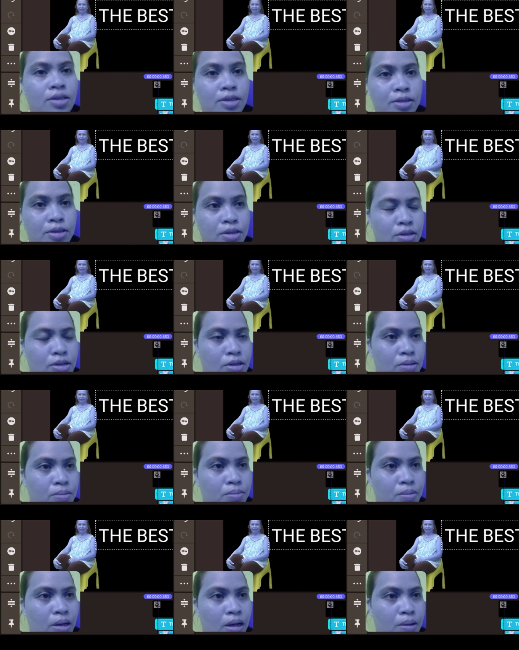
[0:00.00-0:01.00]
so
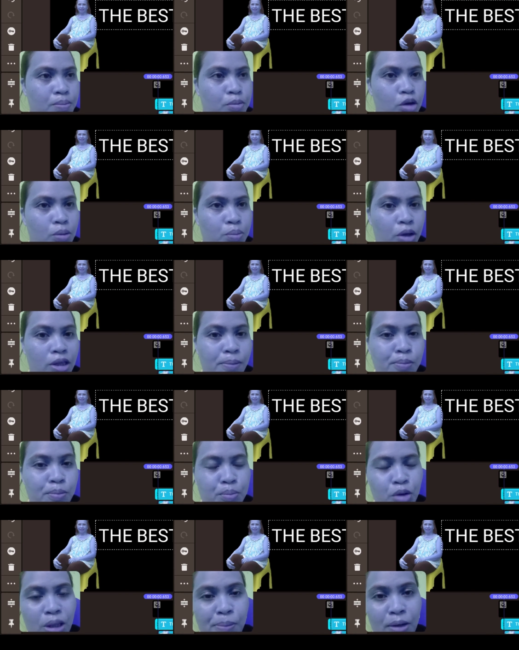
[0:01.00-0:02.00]
pwede
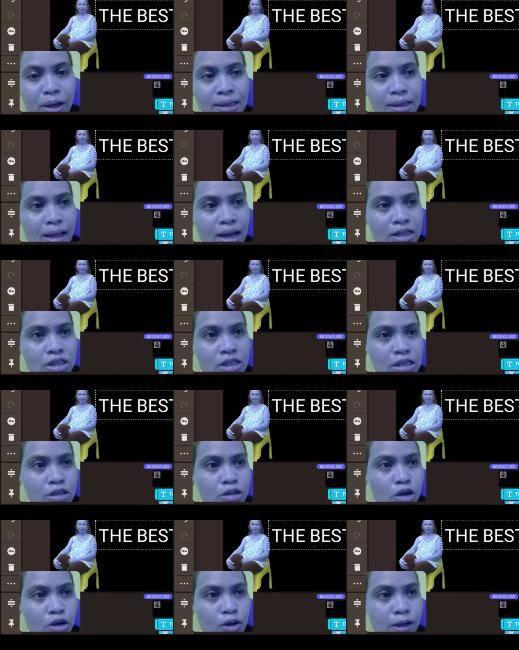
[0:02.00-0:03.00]
pwede po natin i-adjust
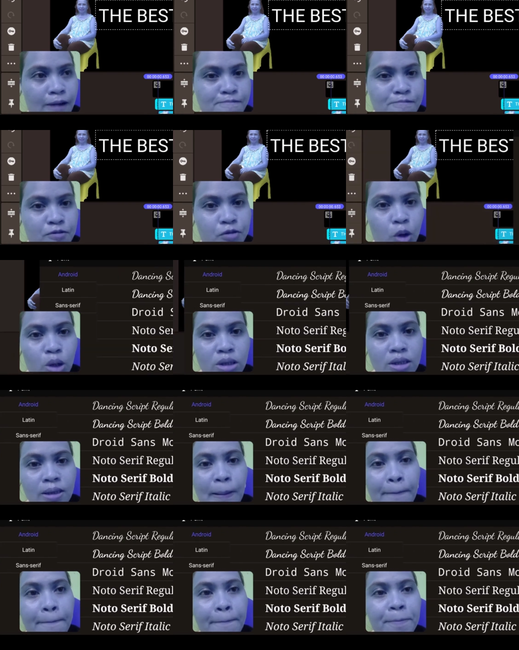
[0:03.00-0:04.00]
yung ano niya font
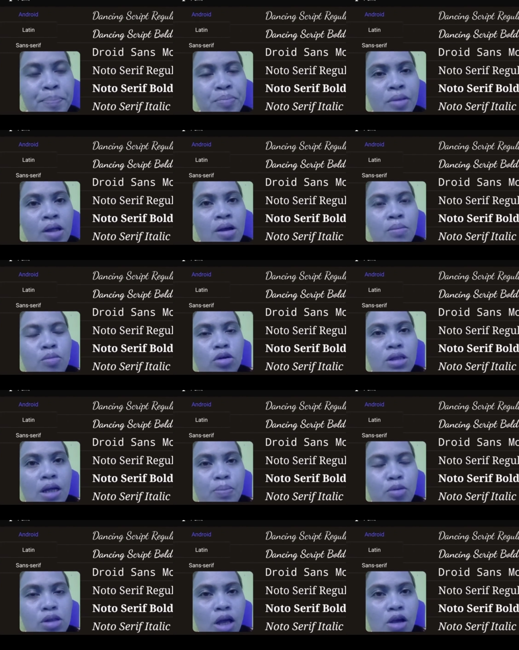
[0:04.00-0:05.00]

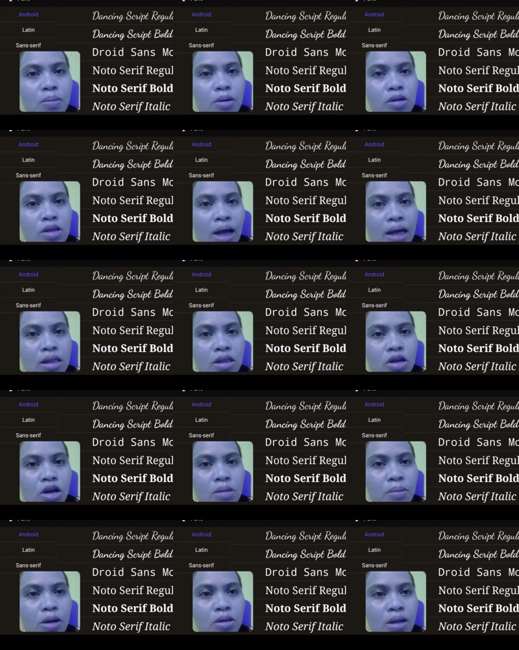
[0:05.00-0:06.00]
punta po tayo meron tayong
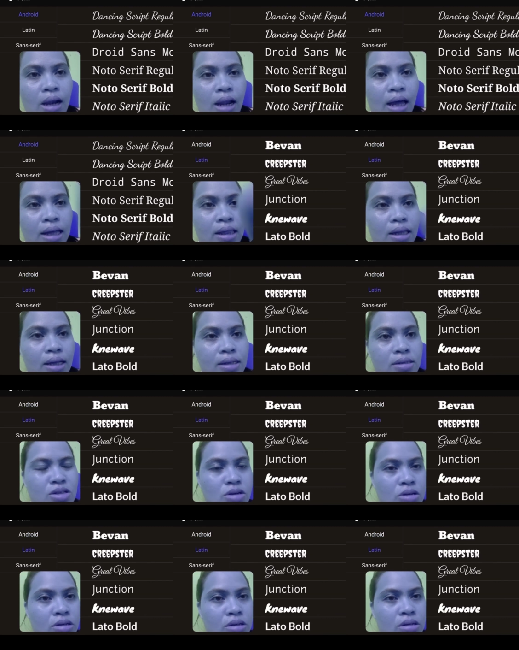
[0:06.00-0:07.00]
android meron tayong latin
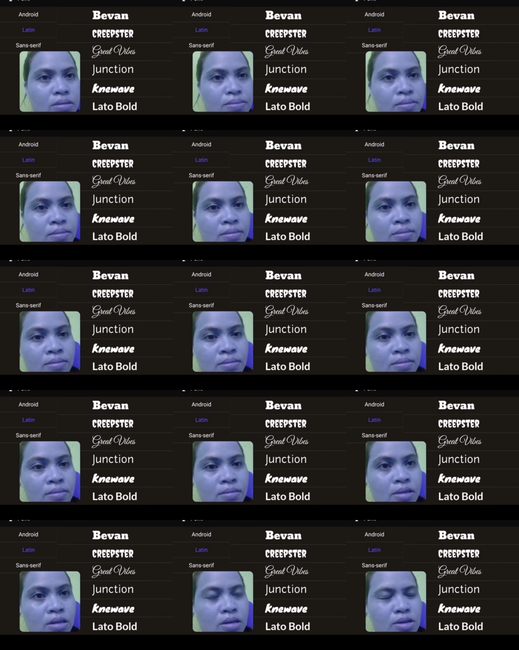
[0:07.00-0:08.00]
so
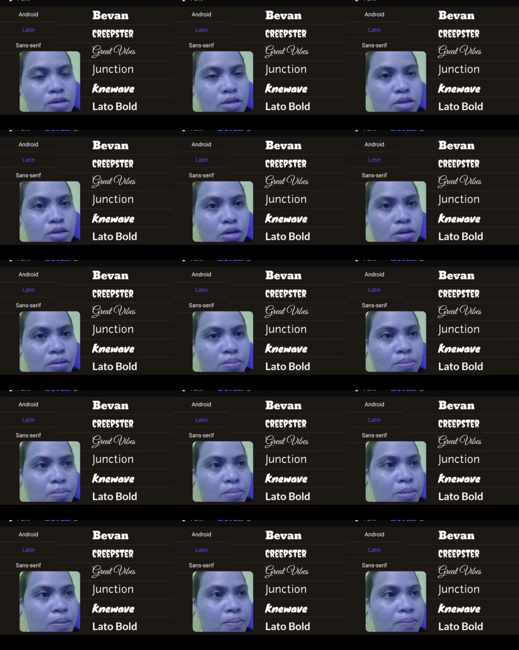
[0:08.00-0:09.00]
gusto ko yung
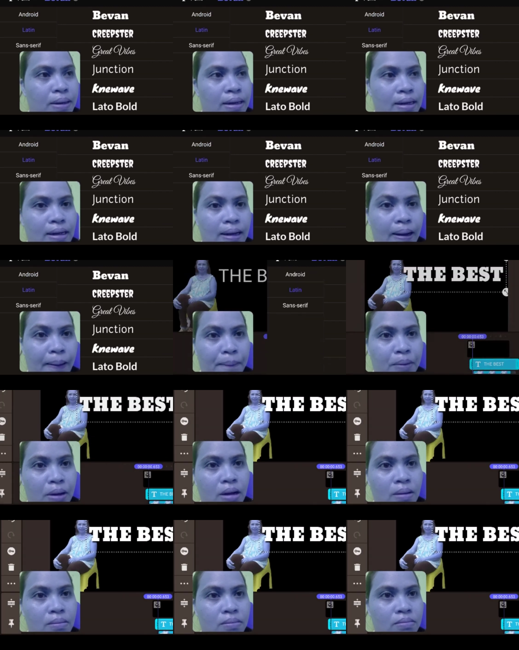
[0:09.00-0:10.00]
beban lang
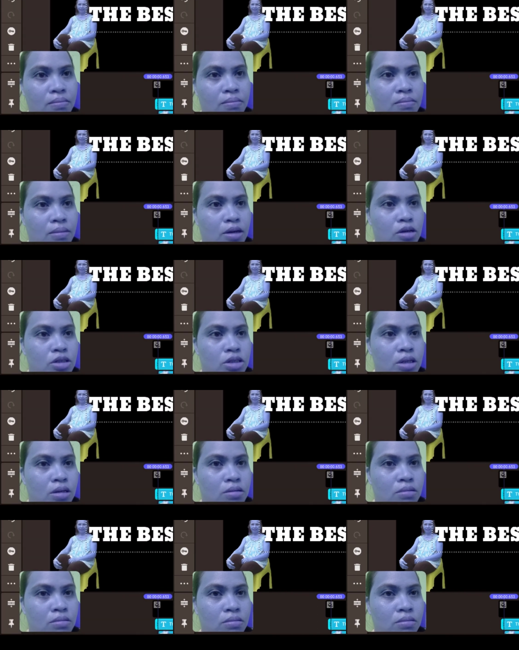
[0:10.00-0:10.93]
para ano siya oh